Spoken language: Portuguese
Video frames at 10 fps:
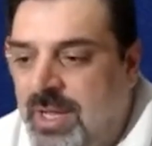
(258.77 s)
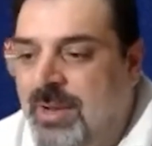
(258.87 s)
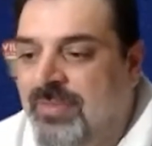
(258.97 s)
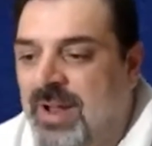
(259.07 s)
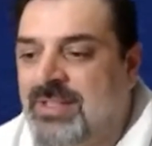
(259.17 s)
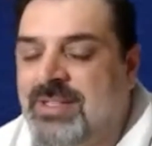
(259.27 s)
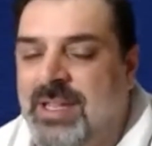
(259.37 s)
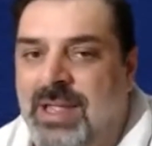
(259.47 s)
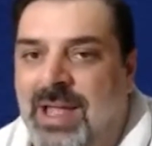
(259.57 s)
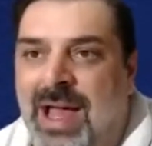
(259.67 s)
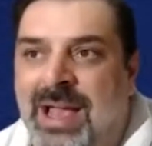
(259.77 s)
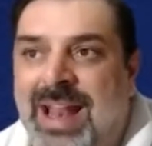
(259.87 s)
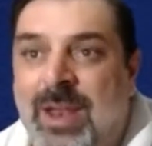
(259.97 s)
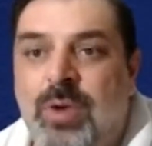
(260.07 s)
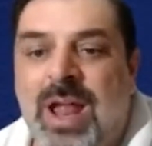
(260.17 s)
Ele fala assim: a
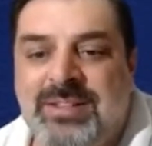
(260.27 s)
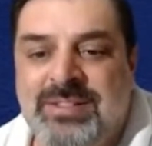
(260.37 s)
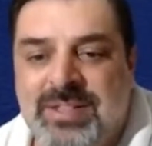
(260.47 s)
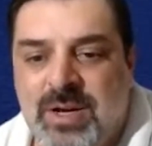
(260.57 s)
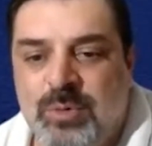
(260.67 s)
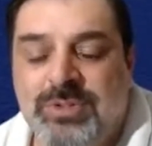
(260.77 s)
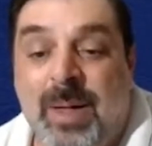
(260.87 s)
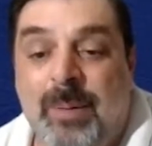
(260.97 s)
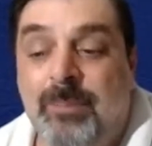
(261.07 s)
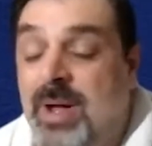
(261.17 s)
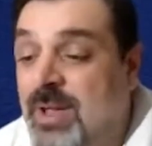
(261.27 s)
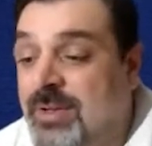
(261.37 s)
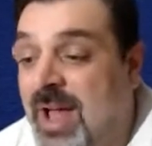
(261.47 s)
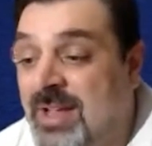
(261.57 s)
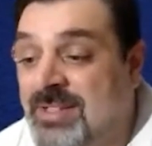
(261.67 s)
granulação, o tamanho
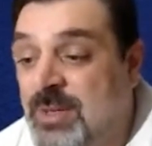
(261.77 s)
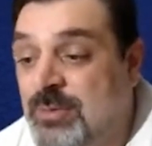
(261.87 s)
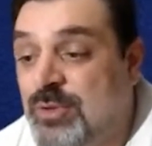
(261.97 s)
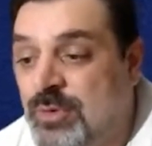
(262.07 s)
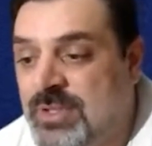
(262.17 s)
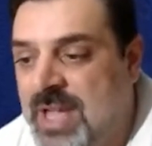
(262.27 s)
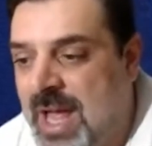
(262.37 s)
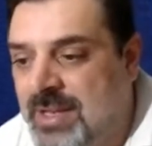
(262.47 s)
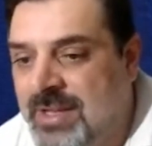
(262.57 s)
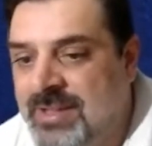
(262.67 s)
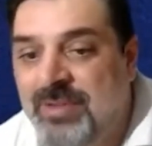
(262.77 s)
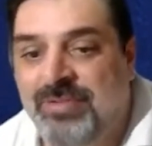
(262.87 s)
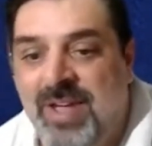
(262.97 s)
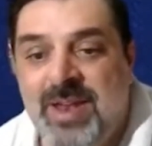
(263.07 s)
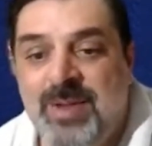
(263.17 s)
da ração extrusada
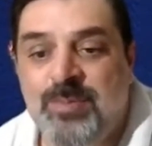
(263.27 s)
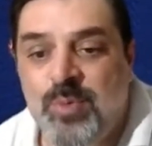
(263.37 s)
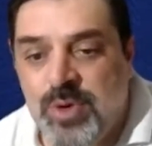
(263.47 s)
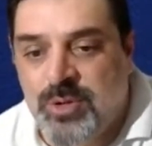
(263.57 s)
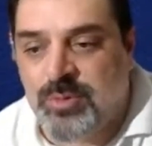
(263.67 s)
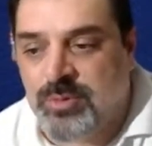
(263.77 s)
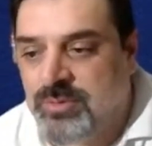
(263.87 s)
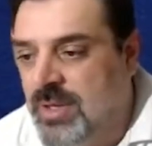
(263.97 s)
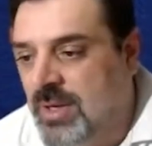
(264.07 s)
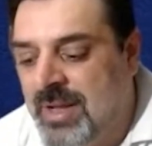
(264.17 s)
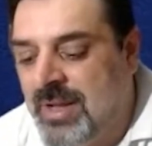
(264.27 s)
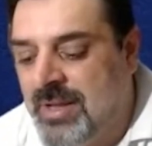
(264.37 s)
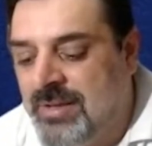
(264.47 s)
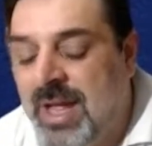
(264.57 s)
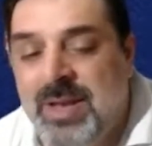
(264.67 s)
interfere muito
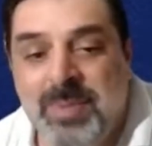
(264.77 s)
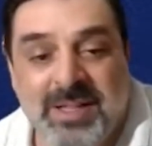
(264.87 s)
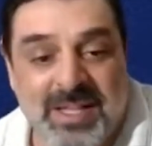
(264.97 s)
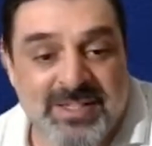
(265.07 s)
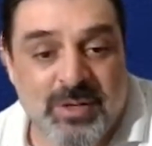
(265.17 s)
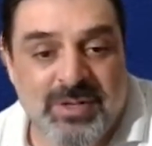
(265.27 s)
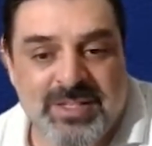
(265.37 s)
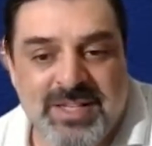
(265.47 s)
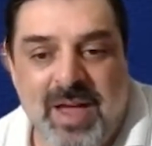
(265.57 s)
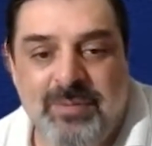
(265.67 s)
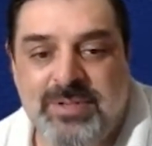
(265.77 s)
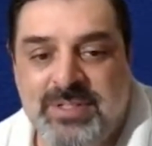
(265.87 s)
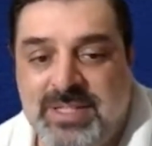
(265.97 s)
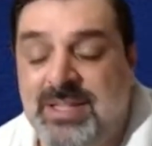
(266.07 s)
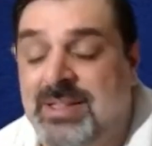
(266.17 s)
na, na alimentação das
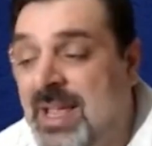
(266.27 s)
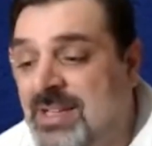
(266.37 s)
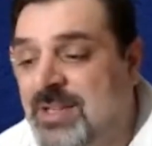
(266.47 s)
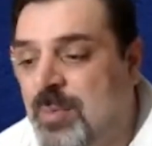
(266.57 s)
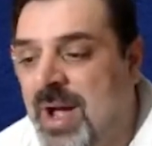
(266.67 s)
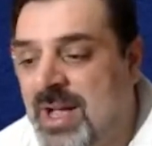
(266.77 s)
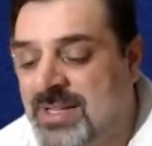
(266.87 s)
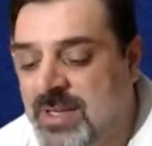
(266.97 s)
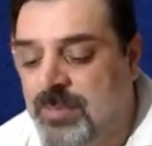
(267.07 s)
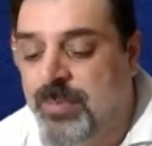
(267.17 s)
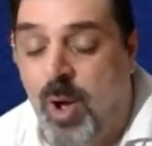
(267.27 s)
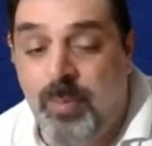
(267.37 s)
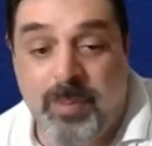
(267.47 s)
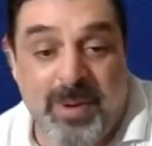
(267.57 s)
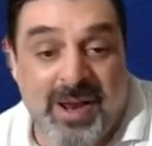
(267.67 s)
aves? Tem que ser uma ração
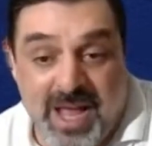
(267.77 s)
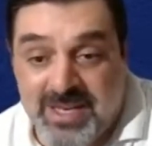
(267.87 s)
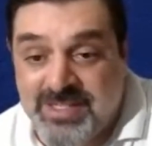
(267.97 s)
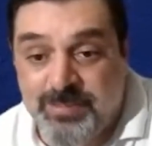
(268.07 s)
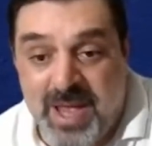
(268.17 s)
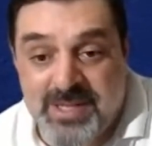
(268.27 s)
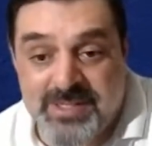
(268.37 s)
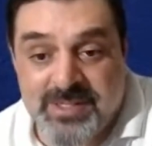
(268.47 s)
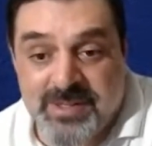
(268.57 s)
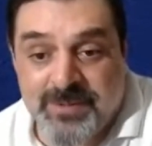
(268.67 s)
própria para cada espécie?